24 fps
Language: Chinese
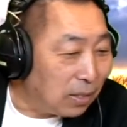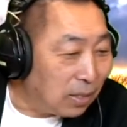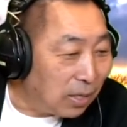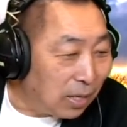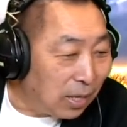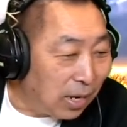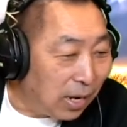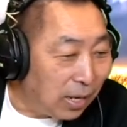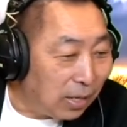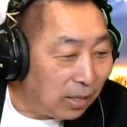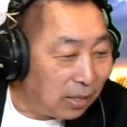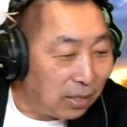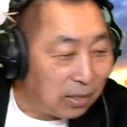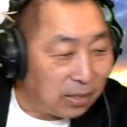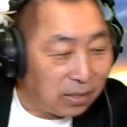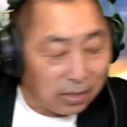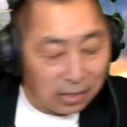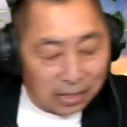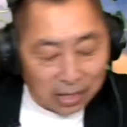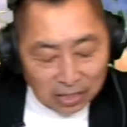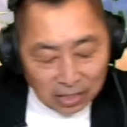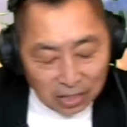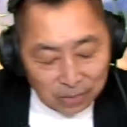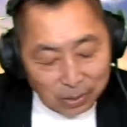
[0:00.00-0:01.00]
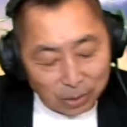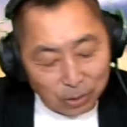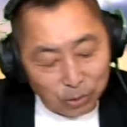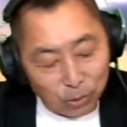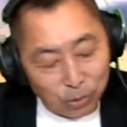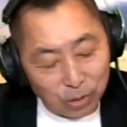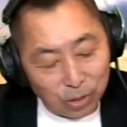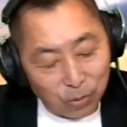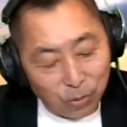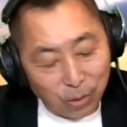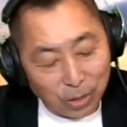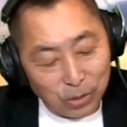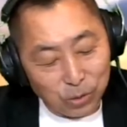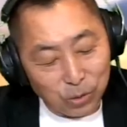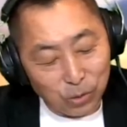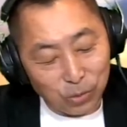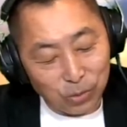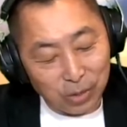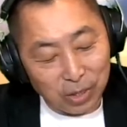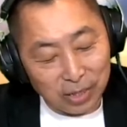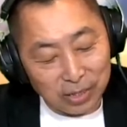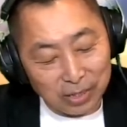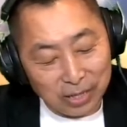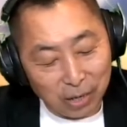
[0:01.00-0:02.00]
现在呢，四千七百多位的观
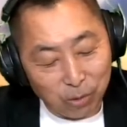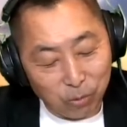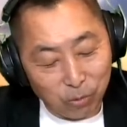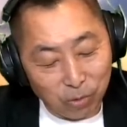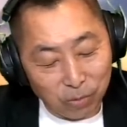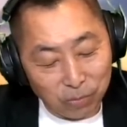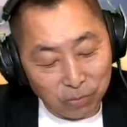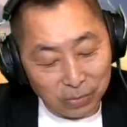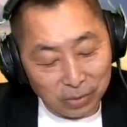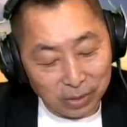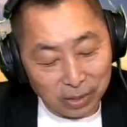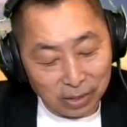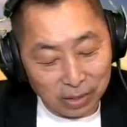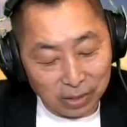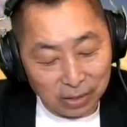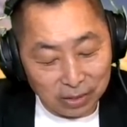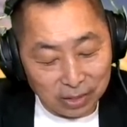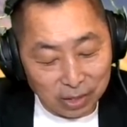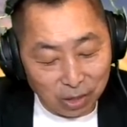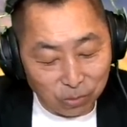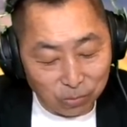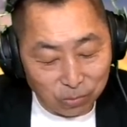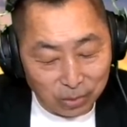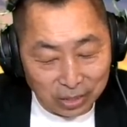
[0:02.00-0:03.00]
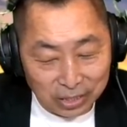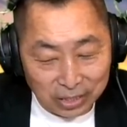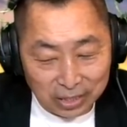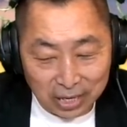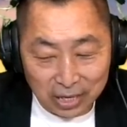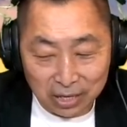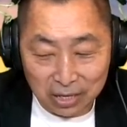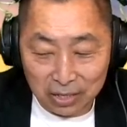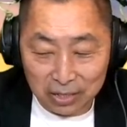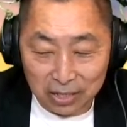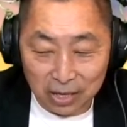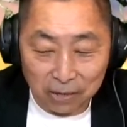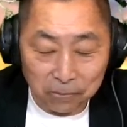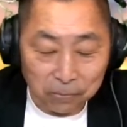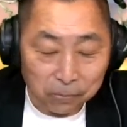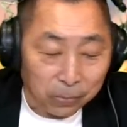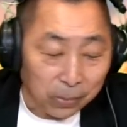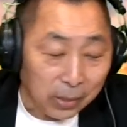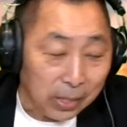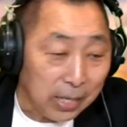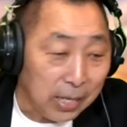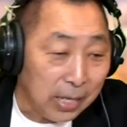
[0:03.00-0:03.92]
众呢，在我们的在我们的线上，